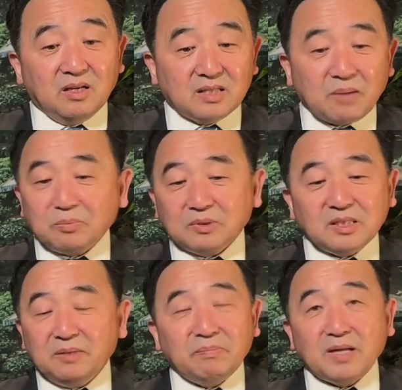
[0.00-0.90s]
它不是
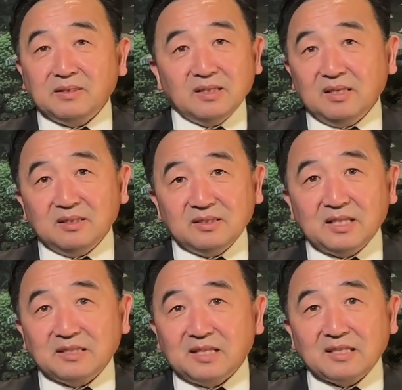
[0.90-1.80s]
一般的
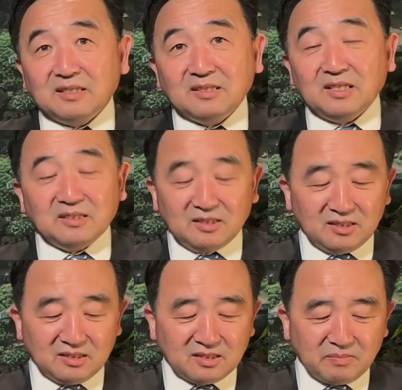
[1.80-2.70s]
简单的定
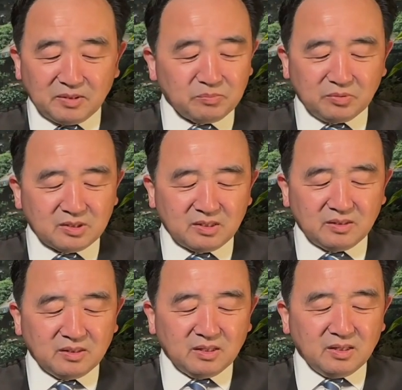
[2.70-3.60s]
性，什么不是？
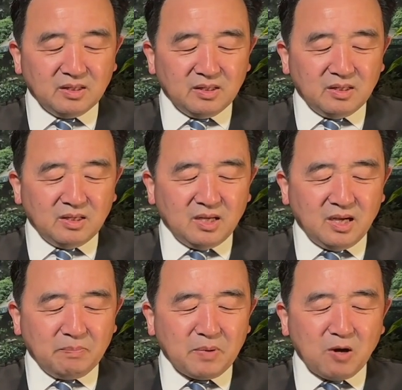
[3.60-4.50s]

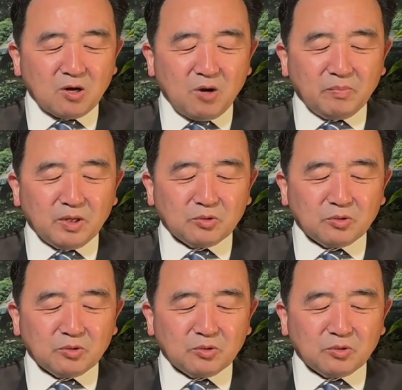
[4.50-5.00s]
呃，报告没有